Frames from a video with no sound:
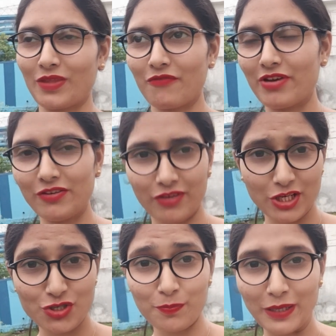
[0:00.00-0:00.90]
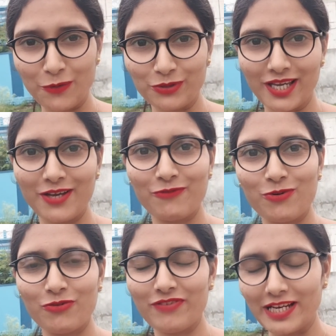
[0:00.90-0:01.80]
वेरिफिकेशन पेन होता है वो
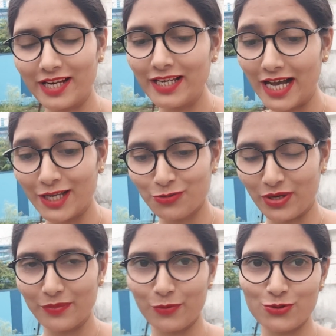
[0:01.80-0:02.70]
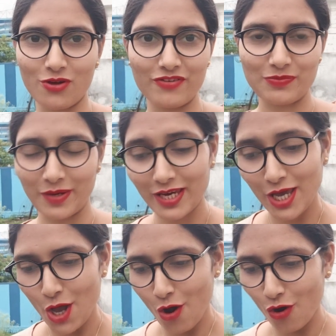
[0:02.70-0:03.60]
फाइनली आ चुका है पोस्ट ऑफिस में
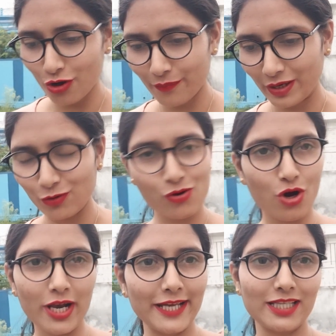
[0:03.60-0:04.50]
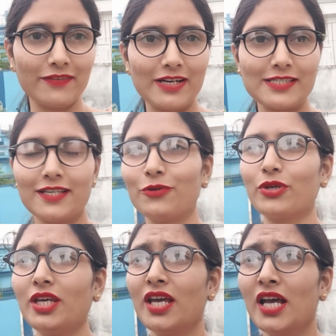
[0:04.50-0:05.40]
और मेरे को कॉल आया था वहाँ से
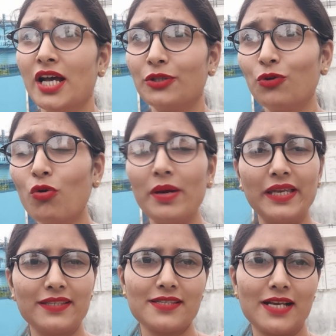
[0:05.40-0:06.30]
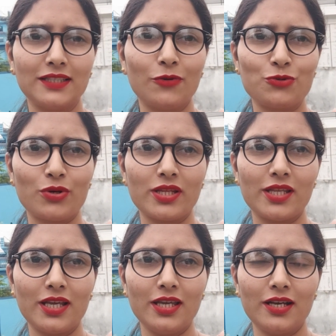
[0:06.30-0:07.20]
क्योंकि दो महीने से ज़्यादा हो चुके
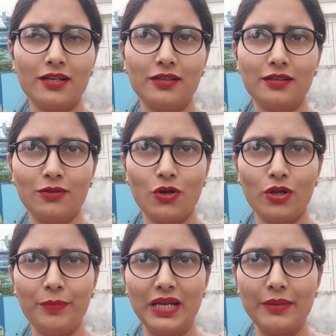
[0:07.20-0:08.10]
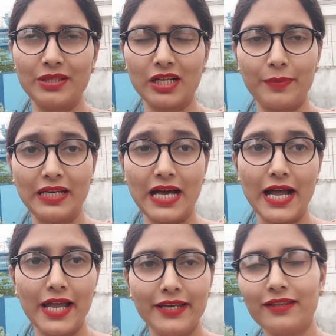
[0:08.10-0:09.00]
थे आ, और मेरा अभी तक पेन
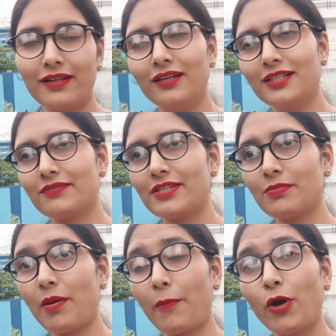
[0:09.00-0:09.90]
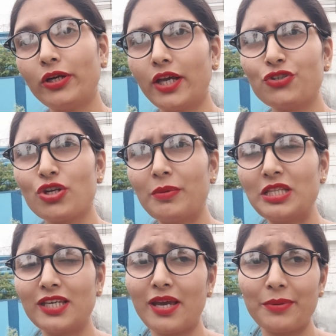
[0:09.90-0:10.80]
आया नहीं था इस वजह से मैं बहुत टेंशन में थी
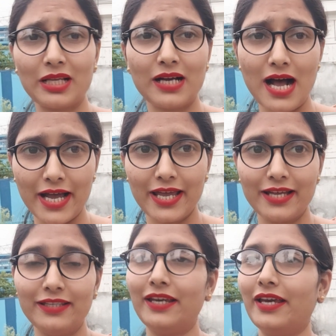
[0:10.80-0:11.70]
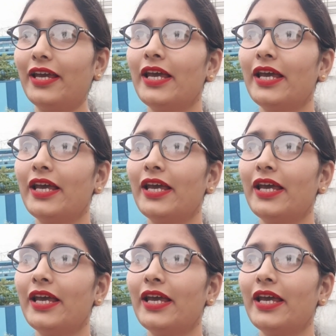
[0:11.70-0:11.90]
कि अभी तक आया नहीं है